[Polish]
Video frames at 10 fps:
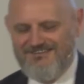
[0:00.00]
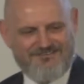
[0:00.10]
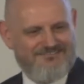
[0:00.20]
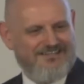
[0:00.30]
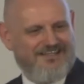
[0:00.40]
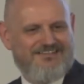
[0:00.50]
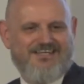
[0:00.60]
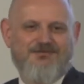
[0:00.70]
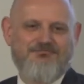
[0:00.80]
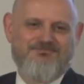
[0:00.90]
jakiś taki
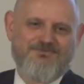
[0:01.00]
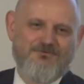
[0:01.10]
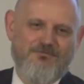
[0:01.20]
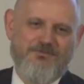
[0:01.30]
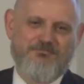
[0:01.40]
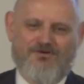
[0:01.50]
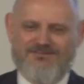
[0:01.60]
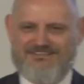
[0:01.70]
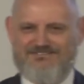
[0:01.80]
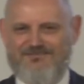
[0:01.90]
głupi
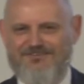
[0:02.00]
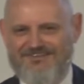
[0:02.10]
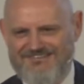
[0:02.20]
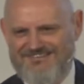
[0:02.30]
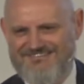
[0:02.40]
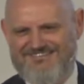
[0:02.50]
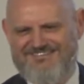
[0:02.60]
protest w ogóle, co, co to